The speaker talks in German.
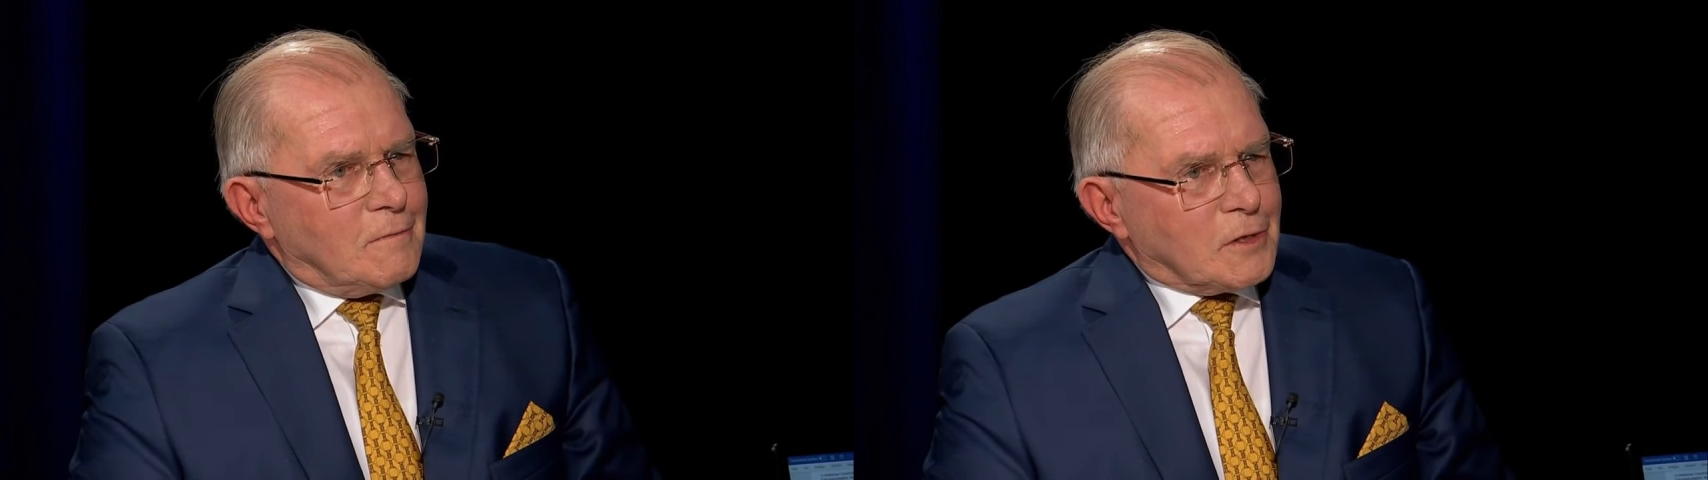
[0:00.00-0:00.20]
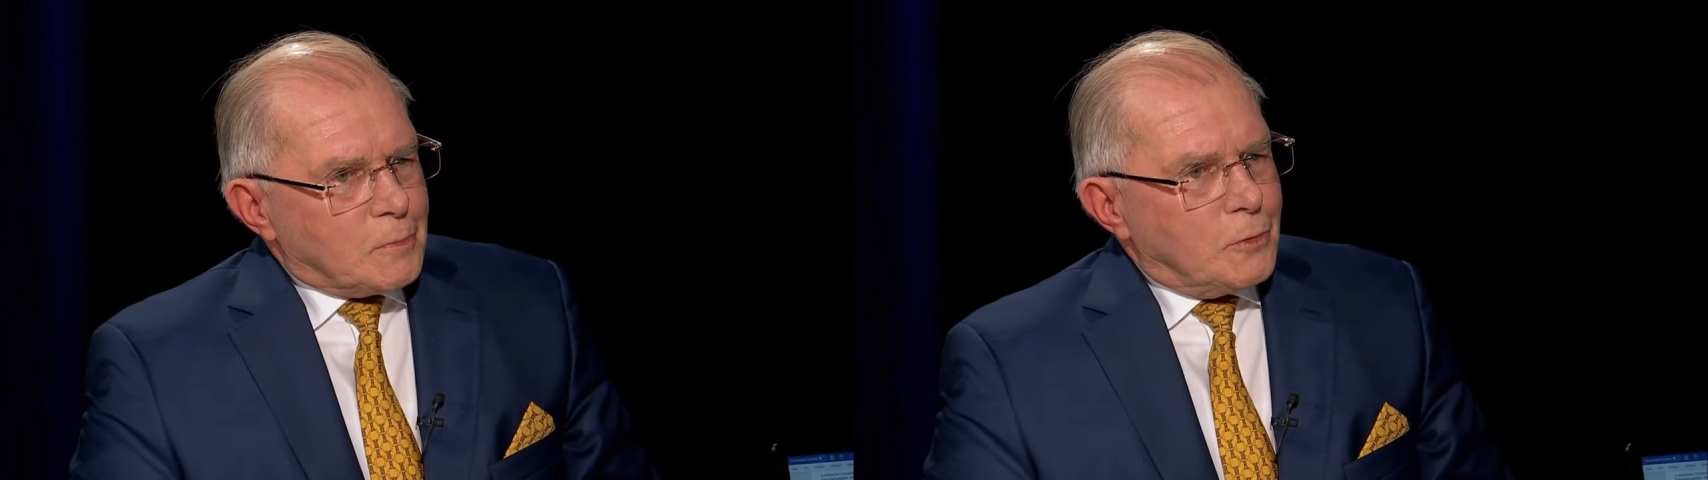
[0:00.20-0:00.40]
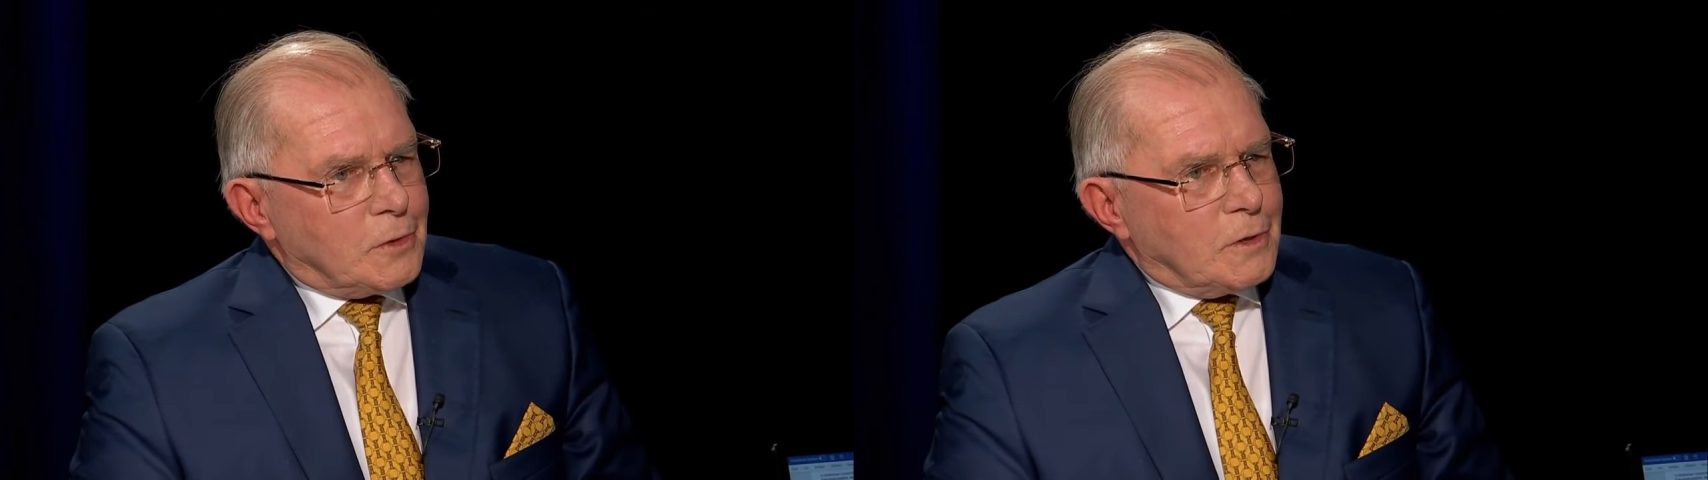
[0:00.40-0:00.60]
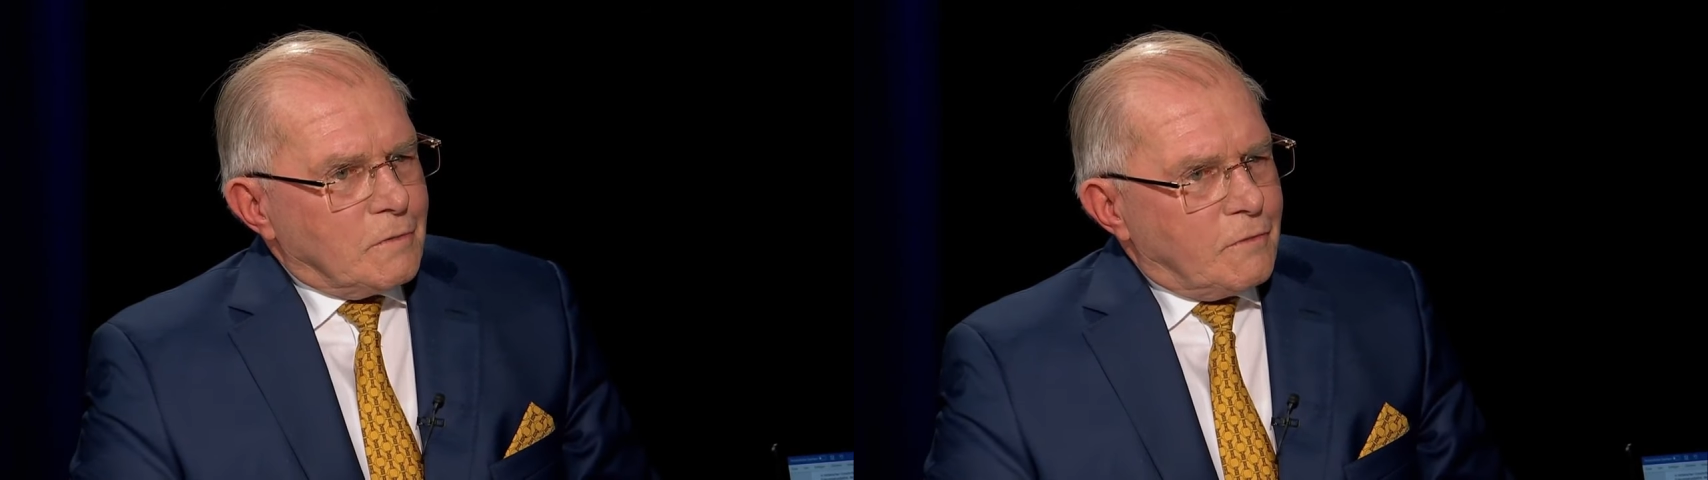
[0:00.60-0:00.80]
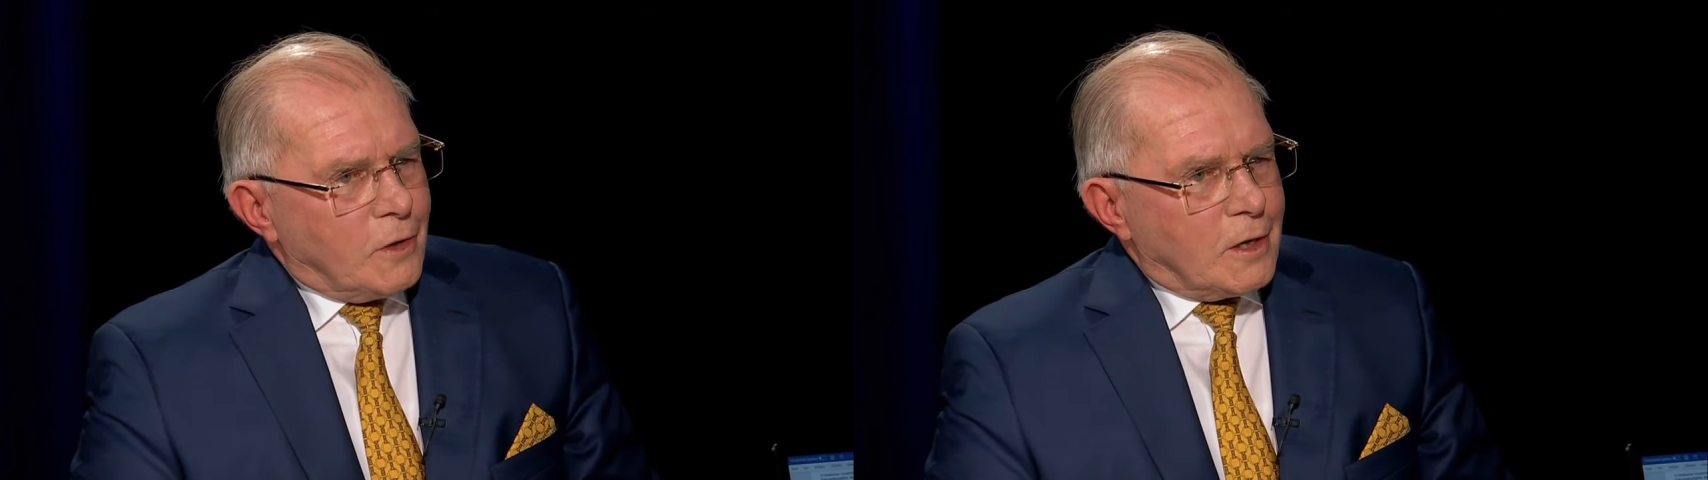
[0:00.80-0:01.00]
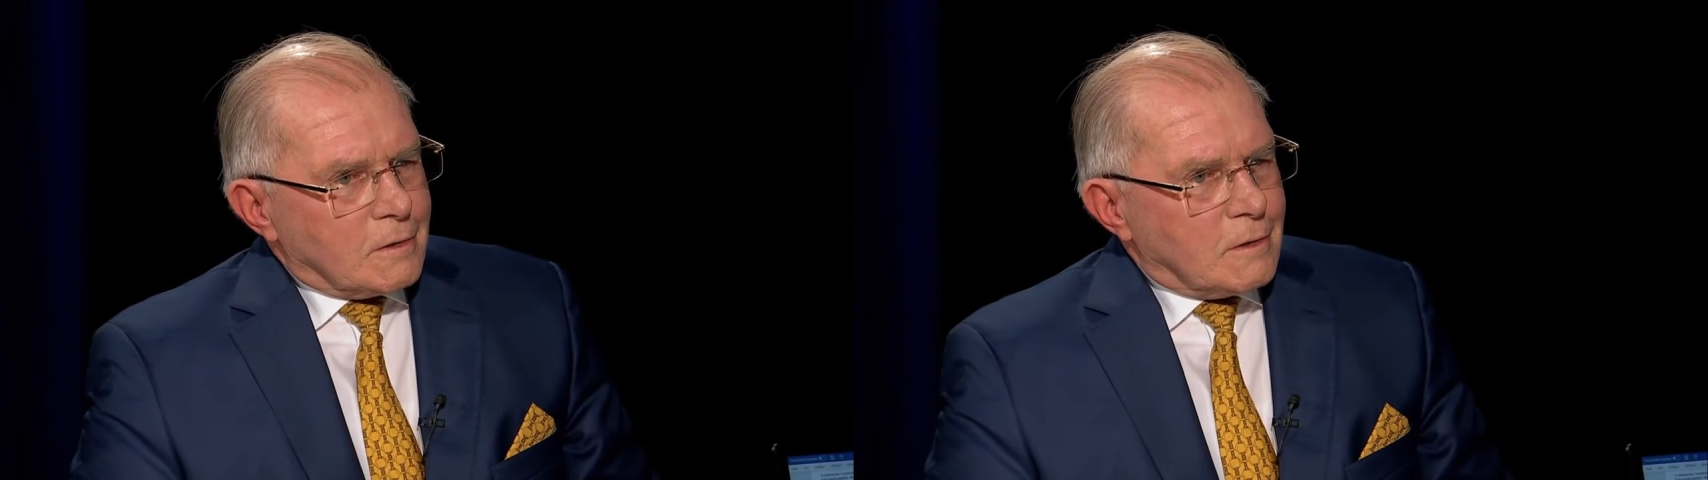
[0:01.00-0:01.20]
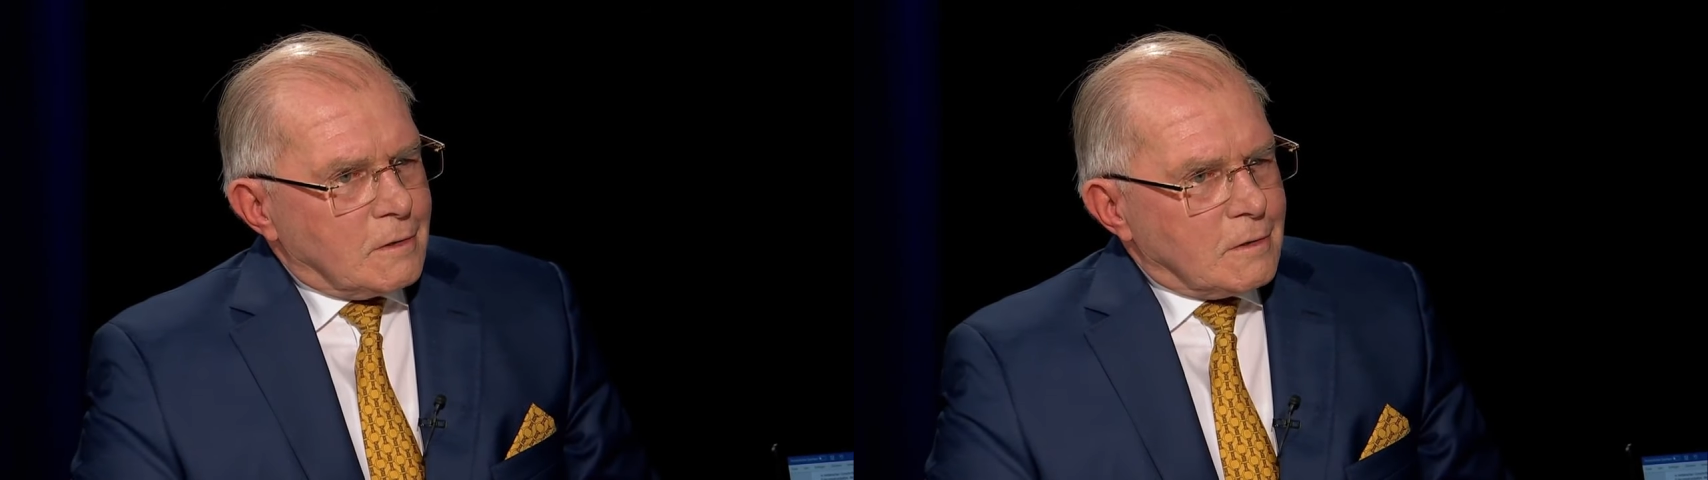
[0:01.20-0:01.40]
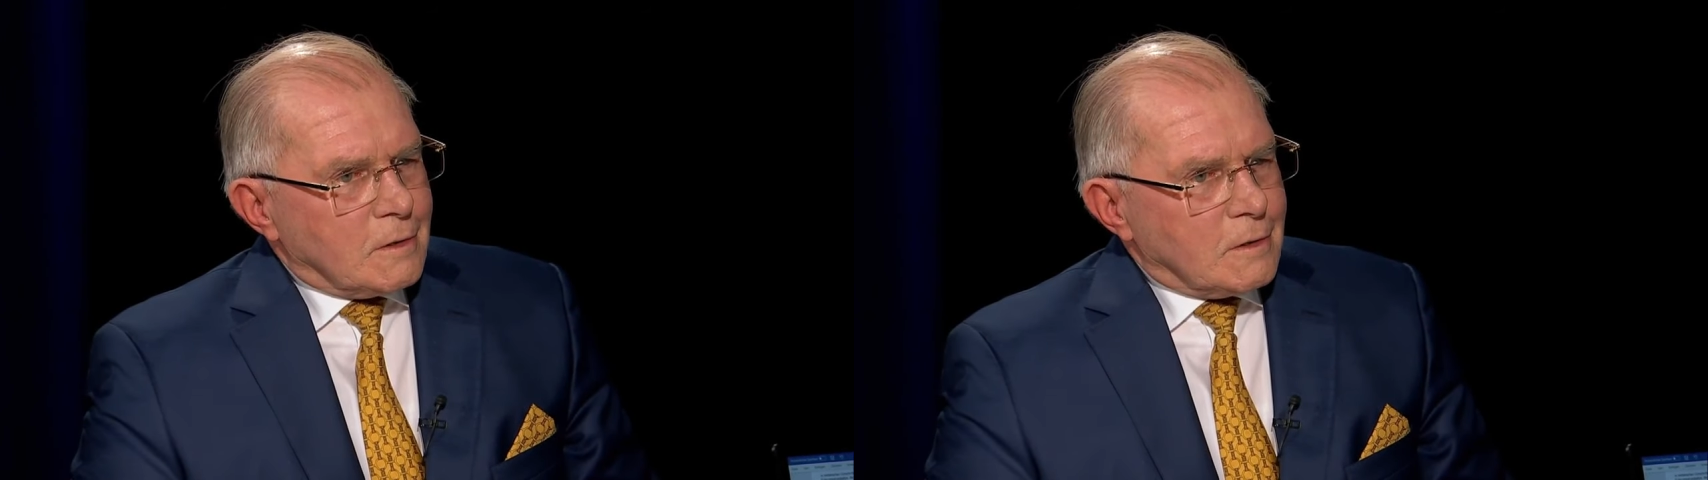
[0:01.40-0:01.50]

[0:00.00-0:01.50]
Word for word: was Putin vorhat.